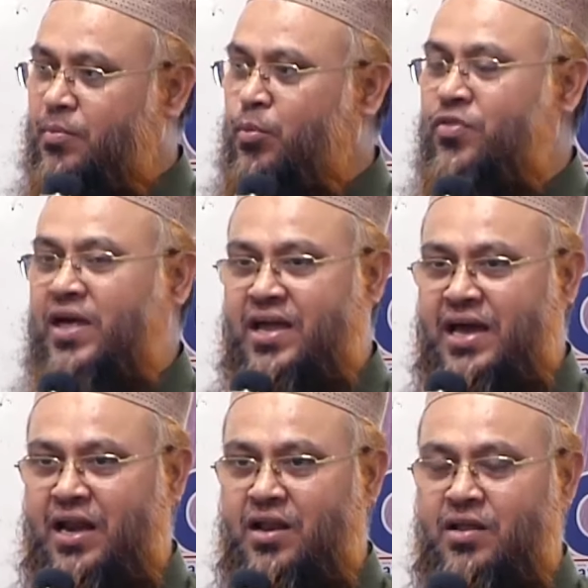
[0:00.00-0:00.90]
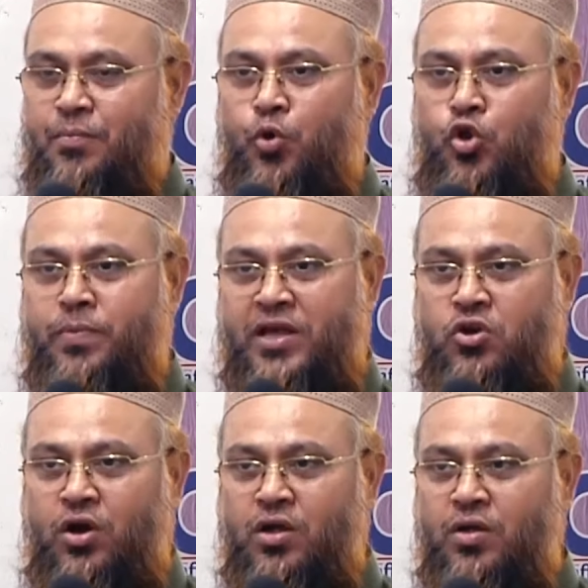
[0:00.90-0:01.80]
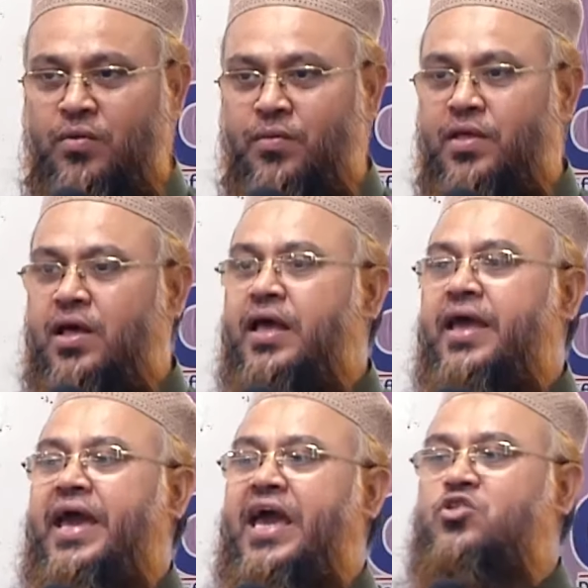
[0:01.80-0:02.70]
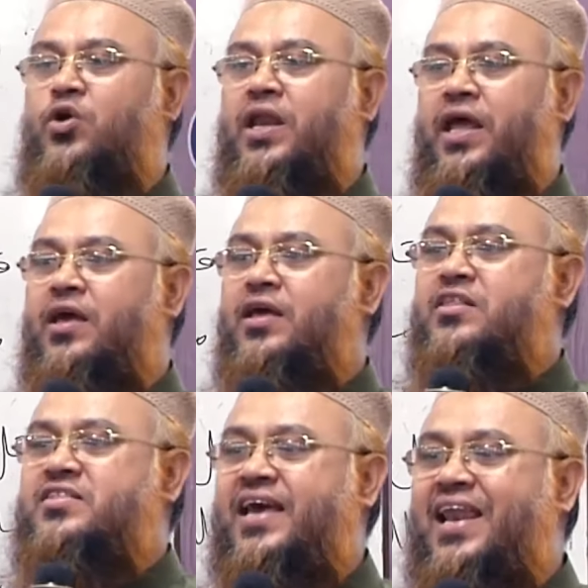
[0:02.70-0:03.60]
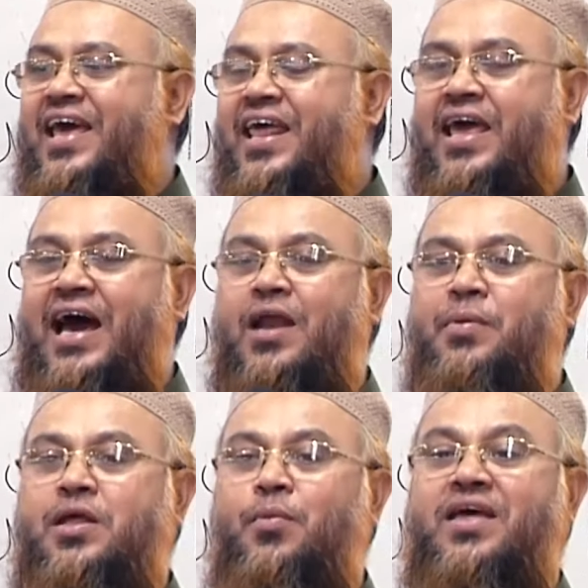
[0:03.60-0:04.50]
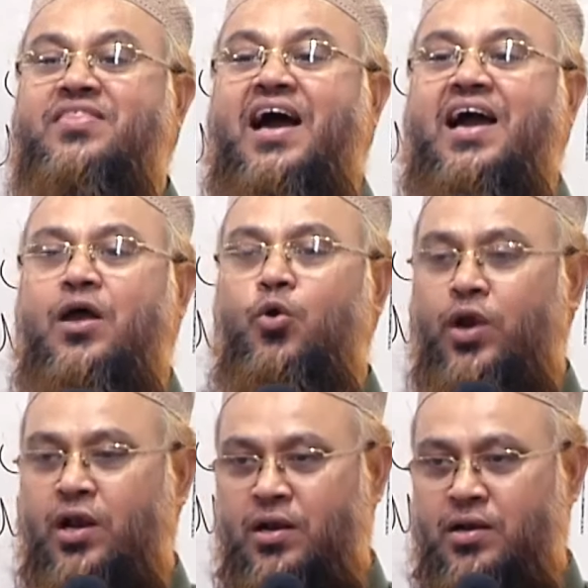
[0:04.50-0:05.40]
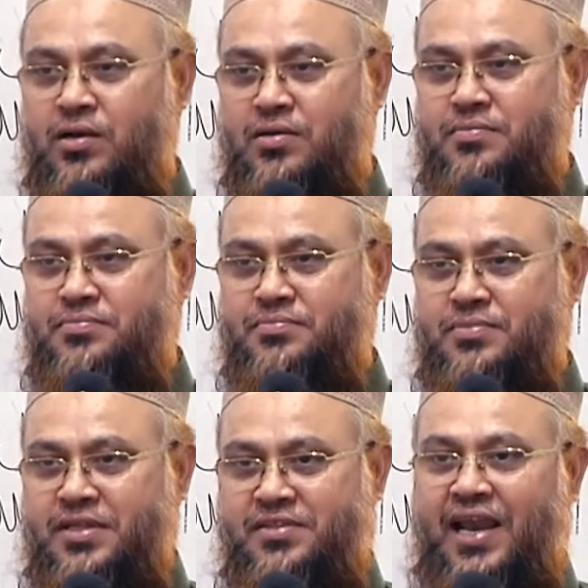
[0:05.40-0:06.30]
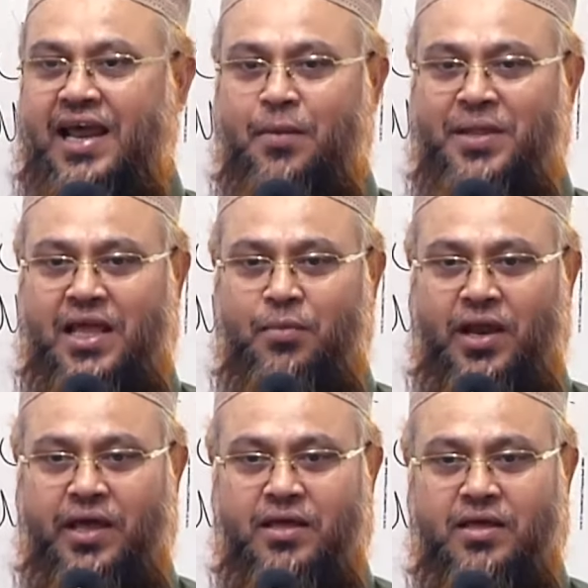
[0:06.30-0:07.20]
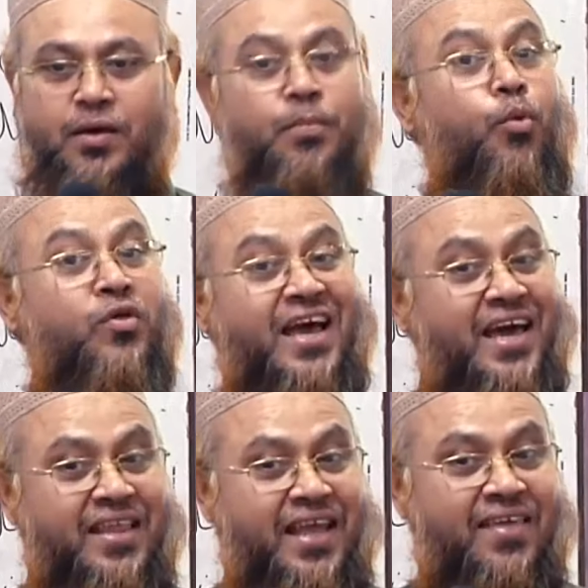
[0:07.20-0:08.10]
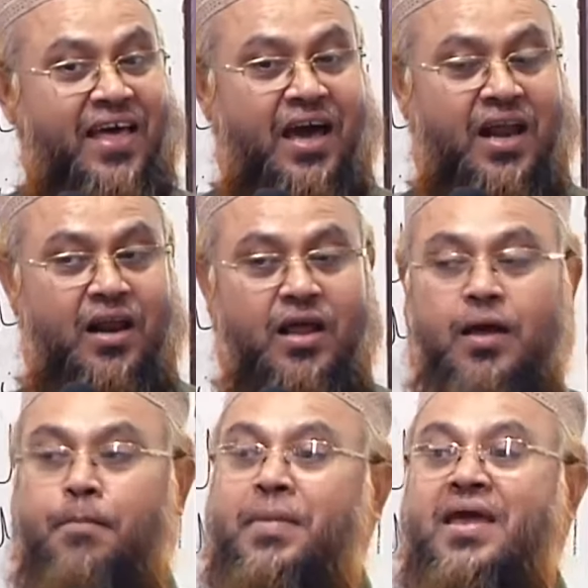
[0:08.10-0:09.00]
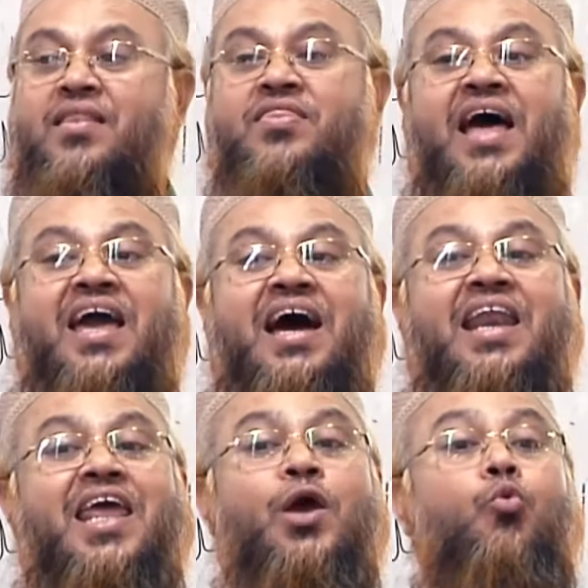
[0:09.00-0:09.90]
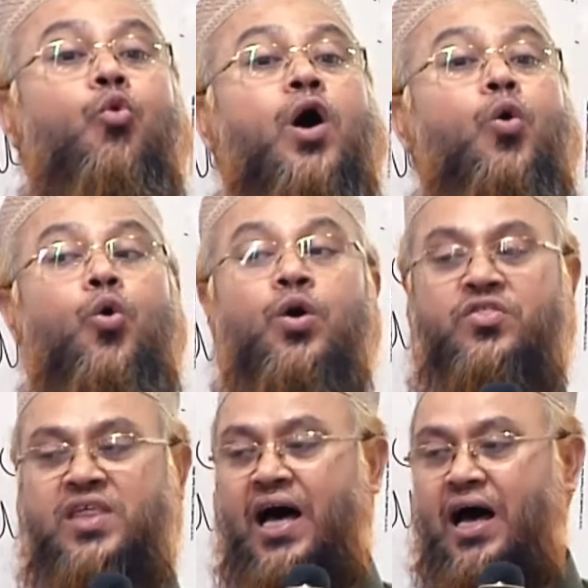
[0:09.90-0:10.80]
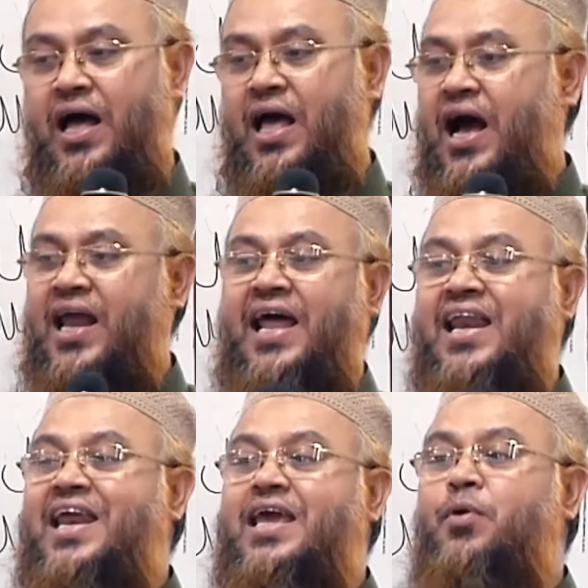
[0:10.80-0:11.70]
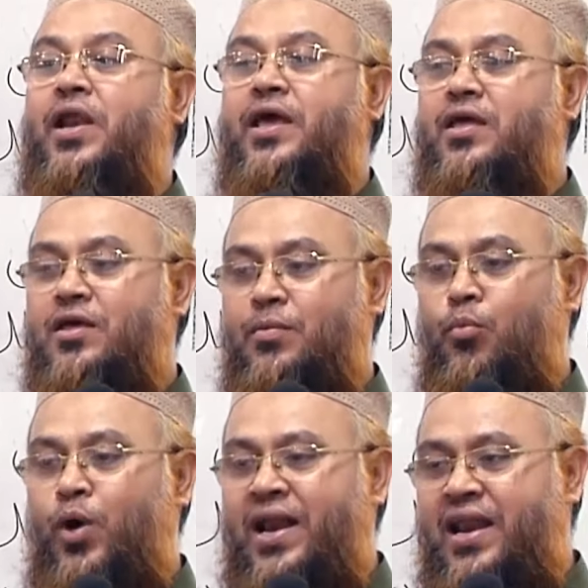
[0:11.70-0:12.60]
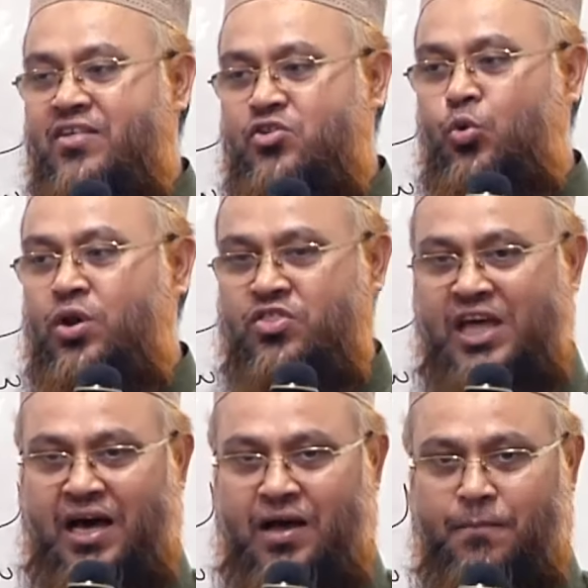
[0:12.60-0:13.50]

মোজাক্কার পুরুষ বাচক এই জন্যে ছেলের আরবিতে বলে জাকারুন ছেলের আরবিতে কি বলে মোজাক্কার থেকে জাকার মিন জাকারি ওয়া উনসা আর নারীরা কি বলে মুয়ান্নাস উনসা